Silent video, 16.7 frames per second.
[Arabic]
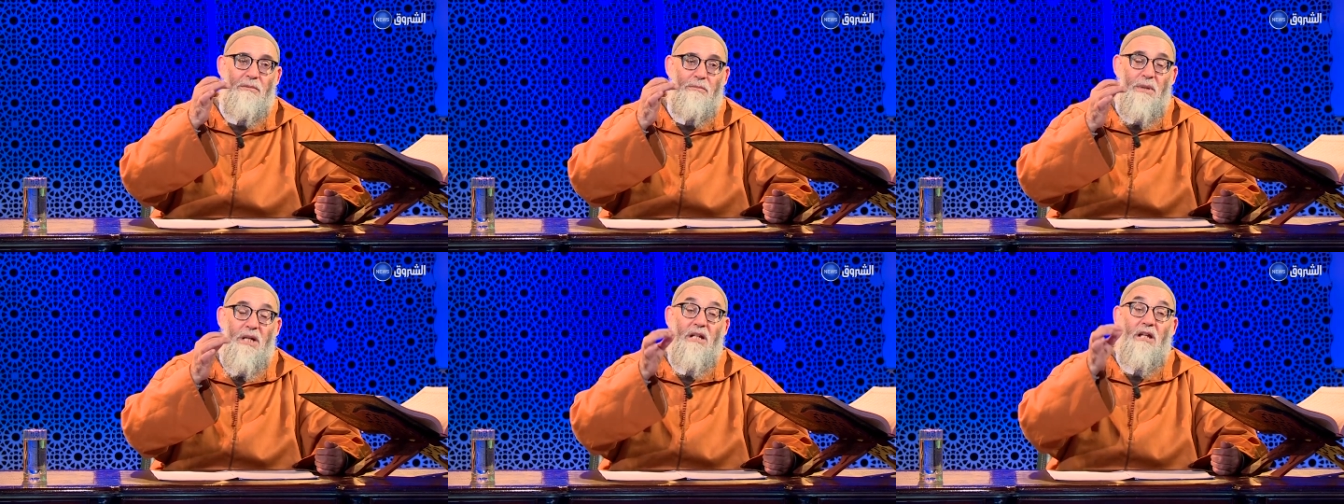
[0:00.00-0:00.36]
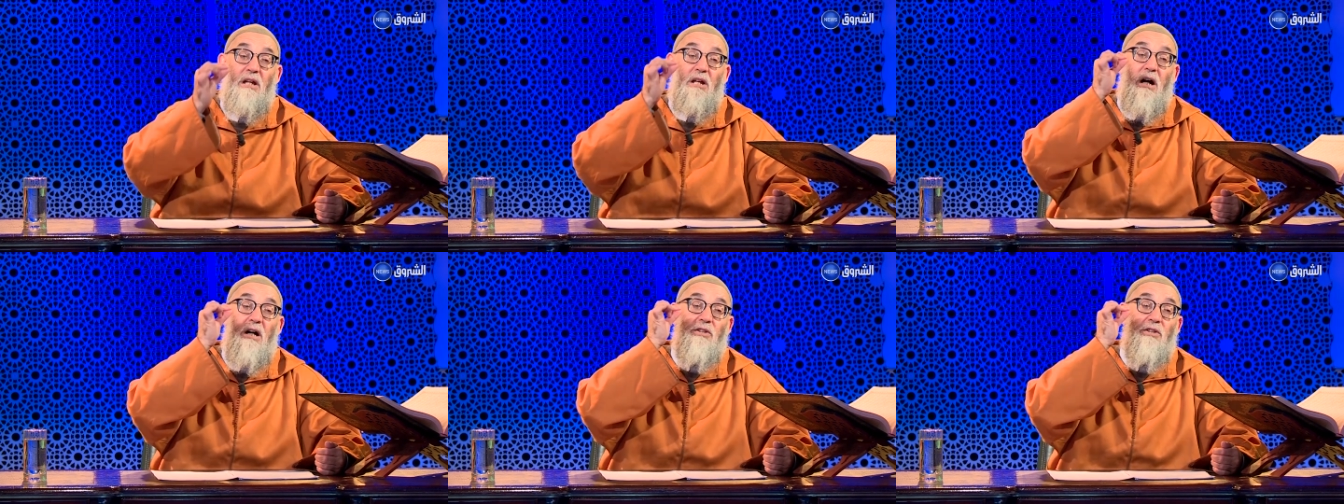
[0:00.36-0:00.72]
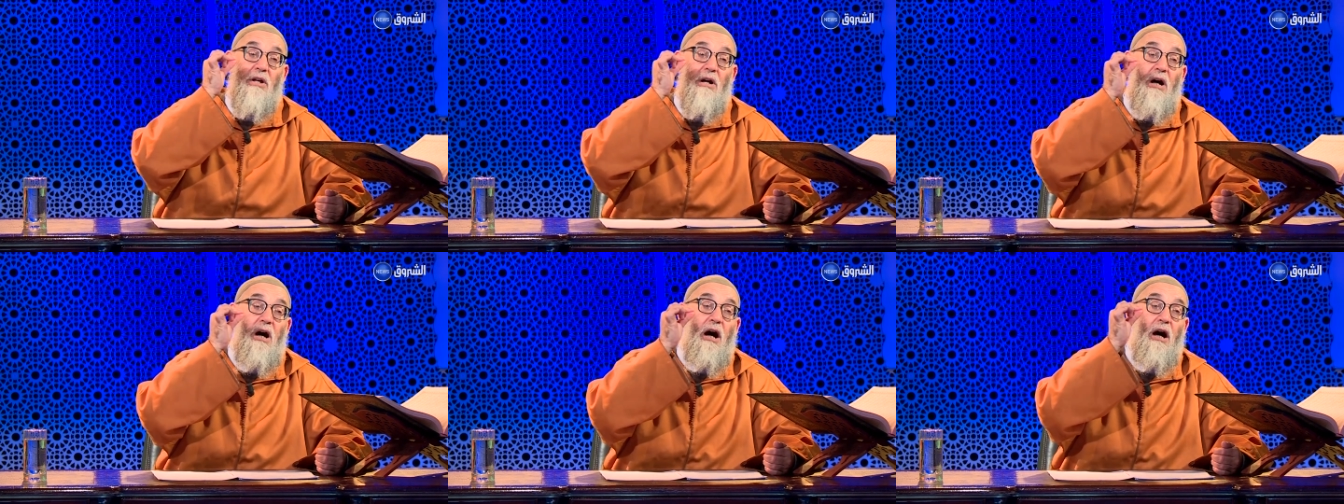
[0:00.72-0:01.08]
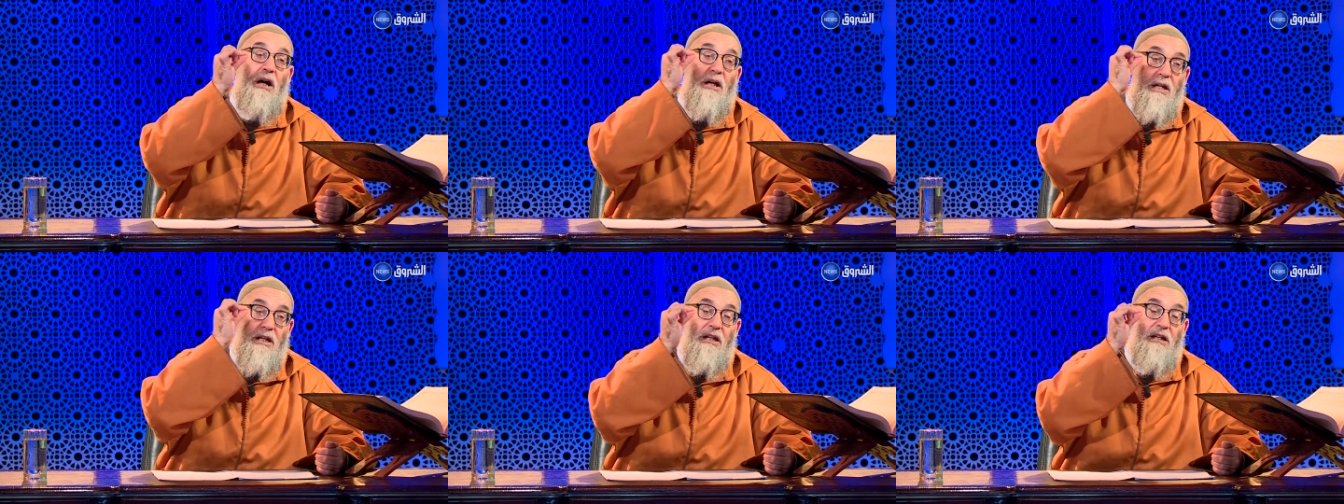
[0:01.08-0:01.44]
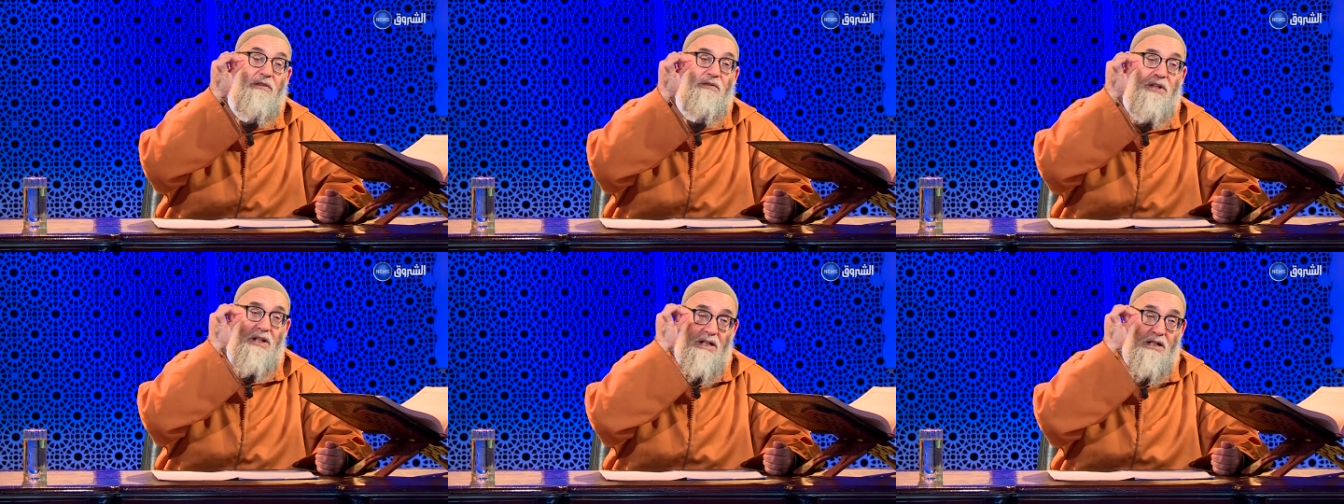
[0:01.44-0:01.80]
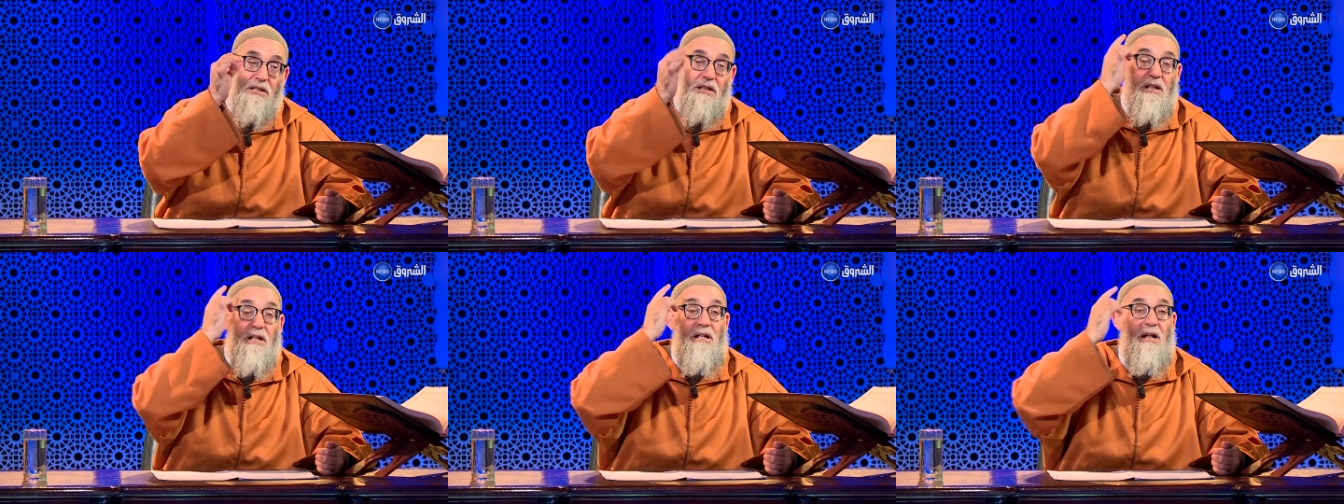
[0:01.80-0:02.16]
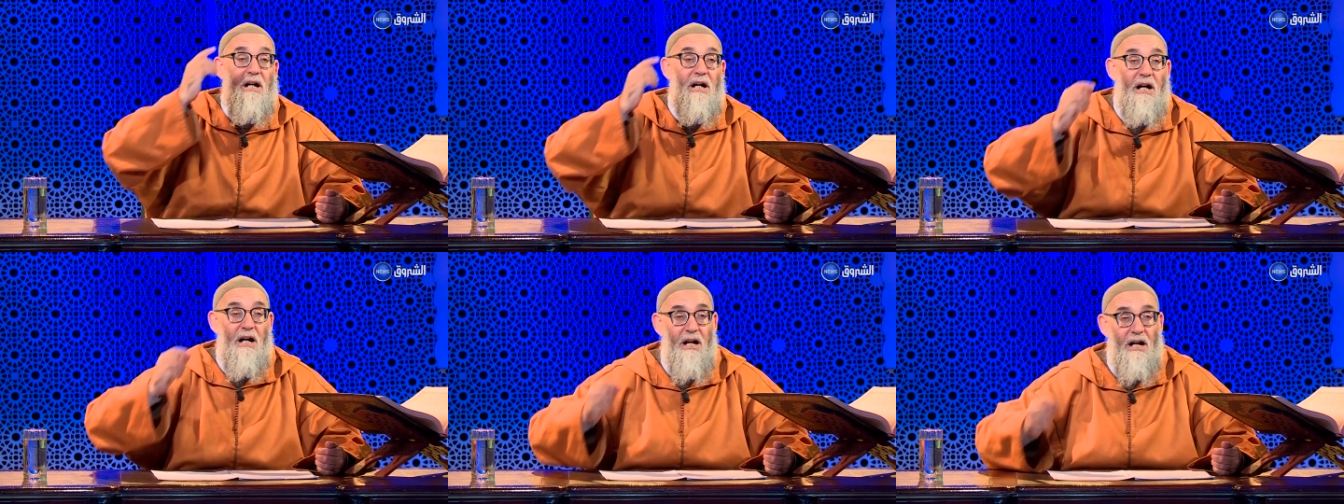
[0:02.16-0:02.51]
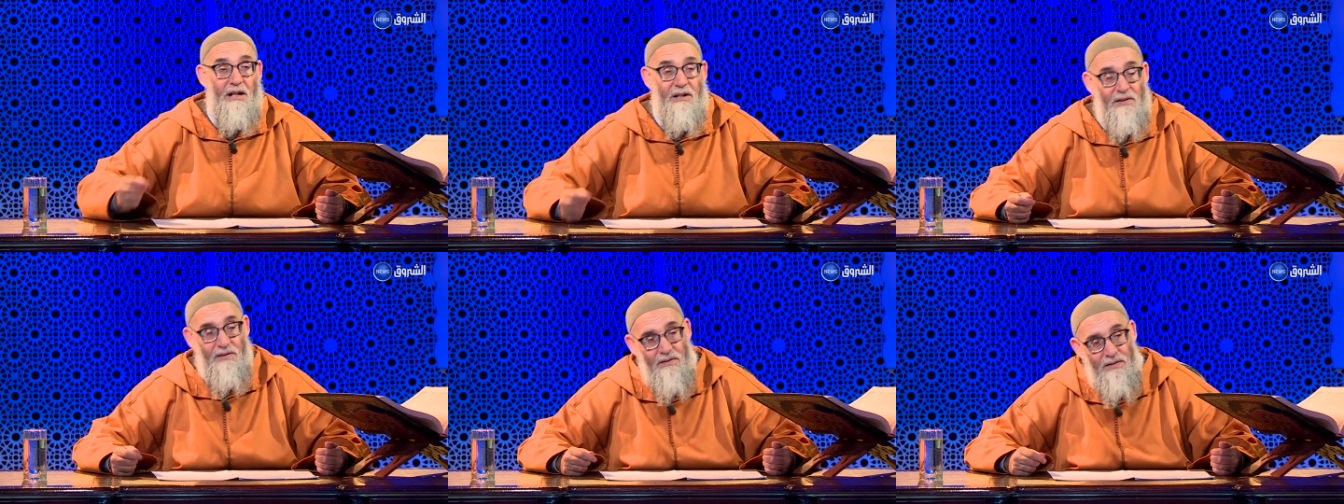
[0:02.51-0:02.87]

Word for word: من العذراء في خدرها